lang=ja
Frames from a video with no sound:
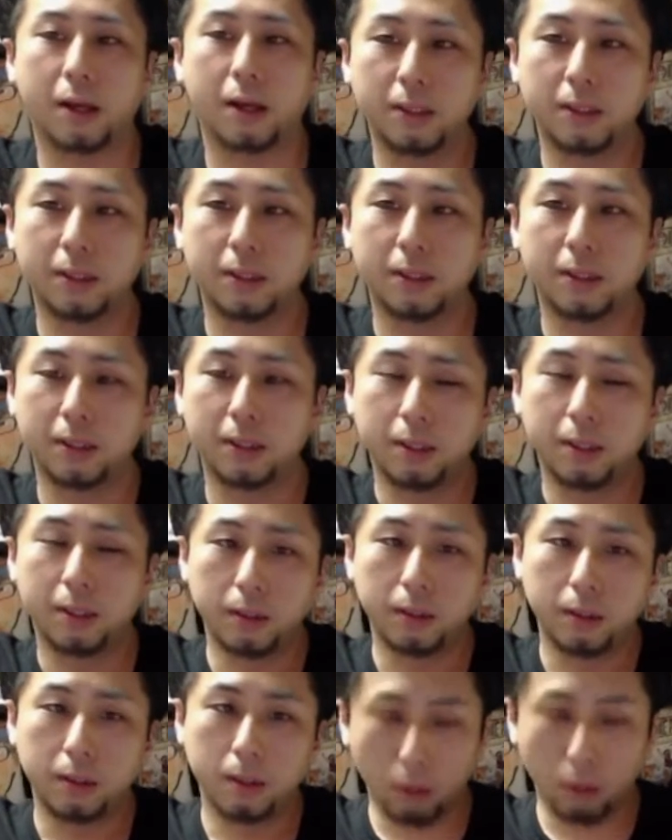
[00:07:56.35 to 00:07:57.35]
だか
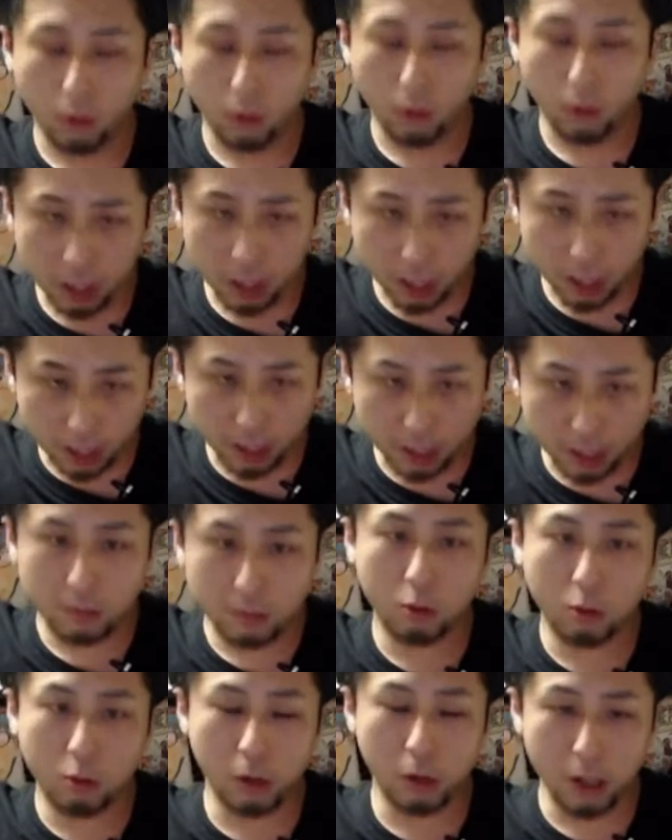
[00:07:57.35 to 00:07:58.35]
ら俺が
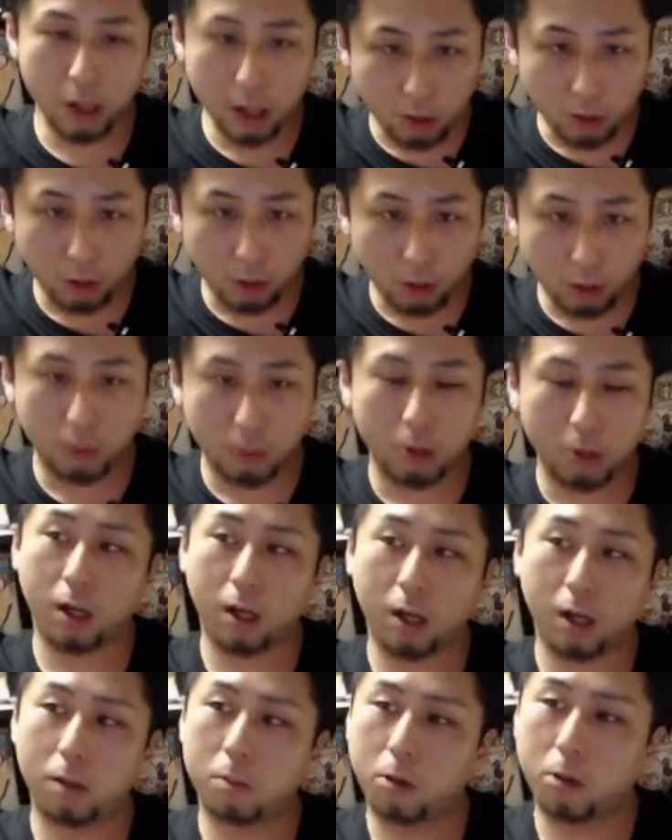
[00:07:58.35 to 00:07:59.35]
鳥言語を覚えた
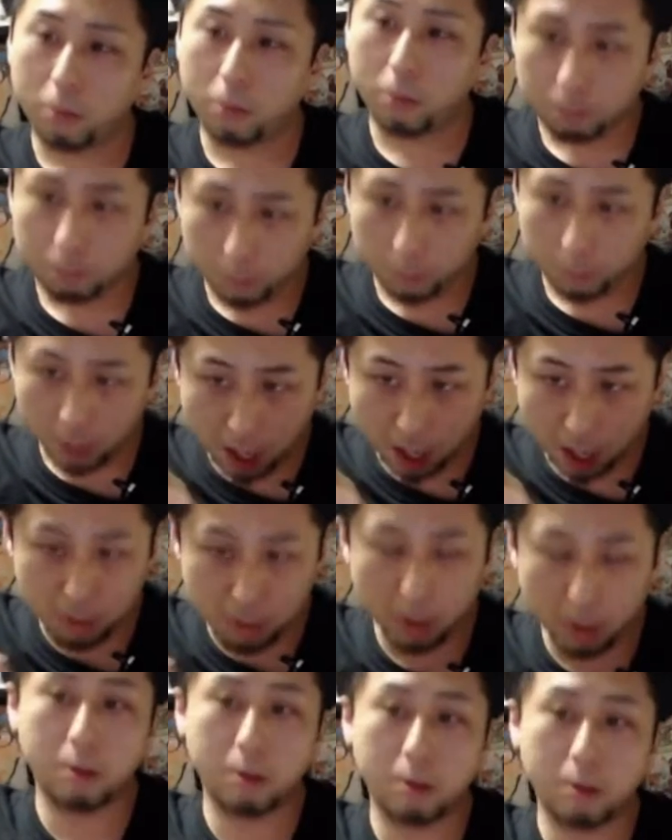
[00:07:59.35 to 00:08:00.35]
らもう
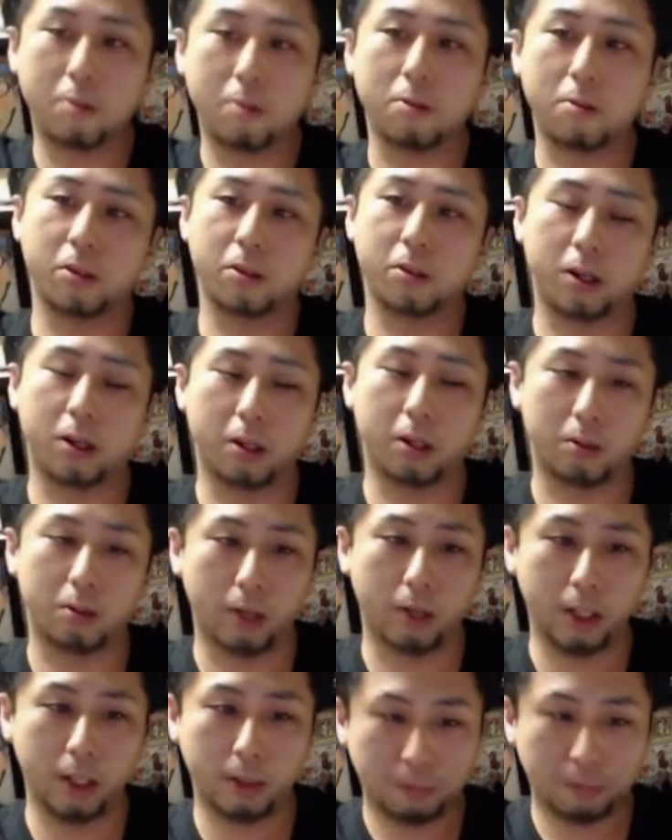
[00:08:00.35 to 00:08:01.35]
ラブラブですよ、釈迦と
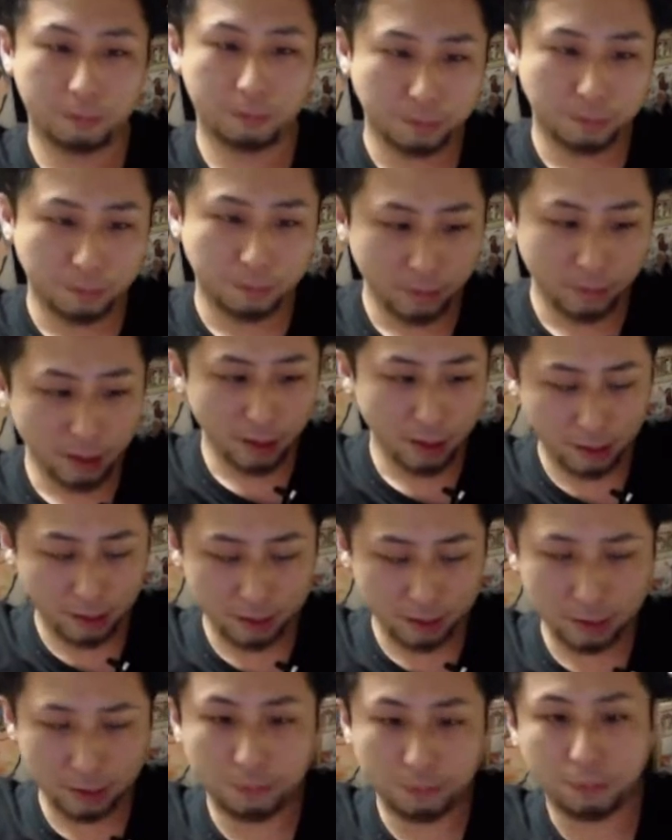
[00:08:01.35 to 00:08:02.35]
は。うん、
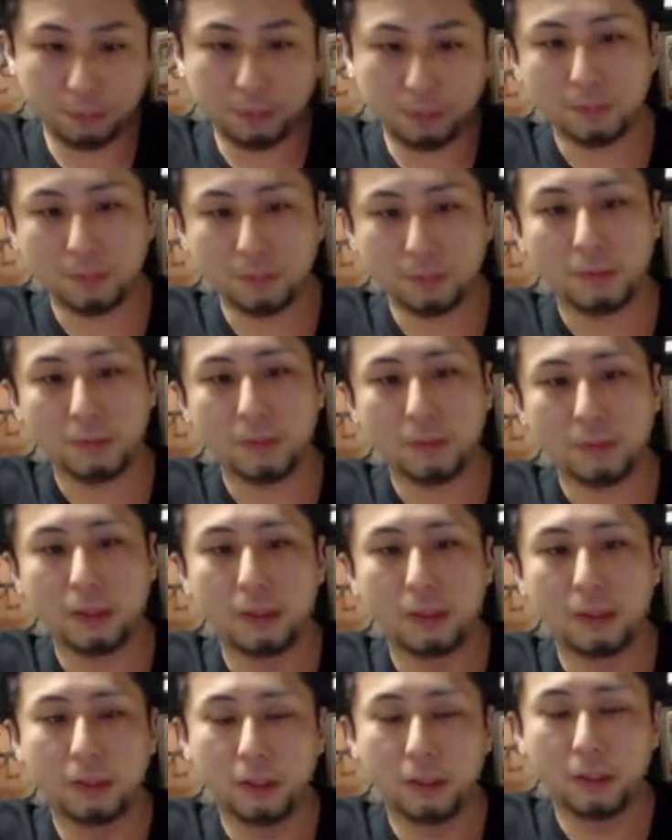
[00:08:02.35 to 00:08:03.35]

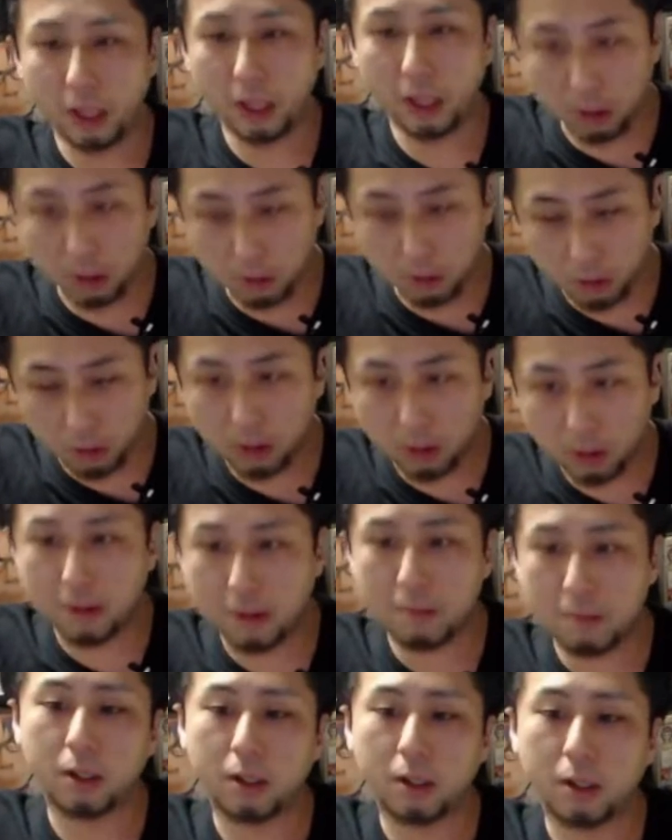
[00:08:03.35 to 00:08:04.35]
釈迦のことは
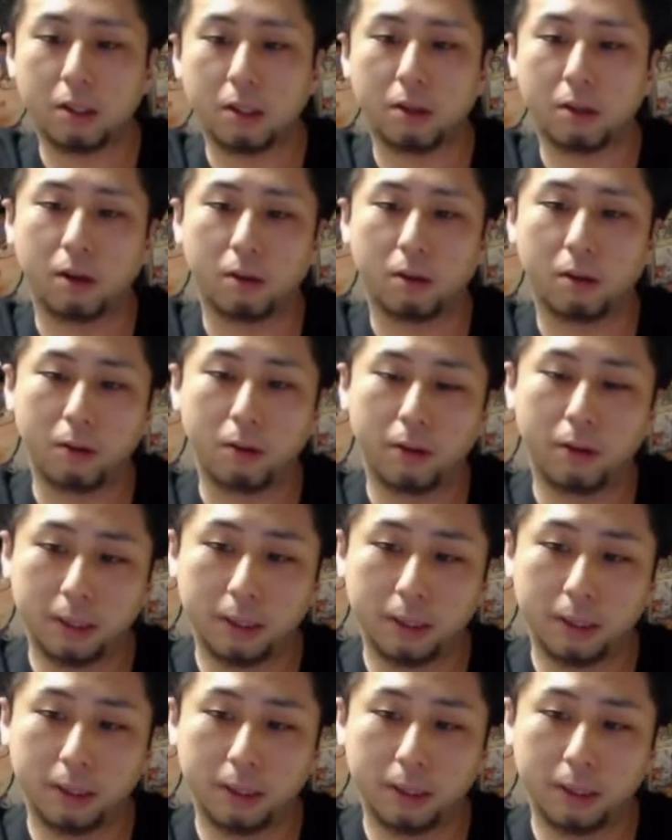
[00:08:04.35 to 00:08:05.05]
全部わかってるから、俺は。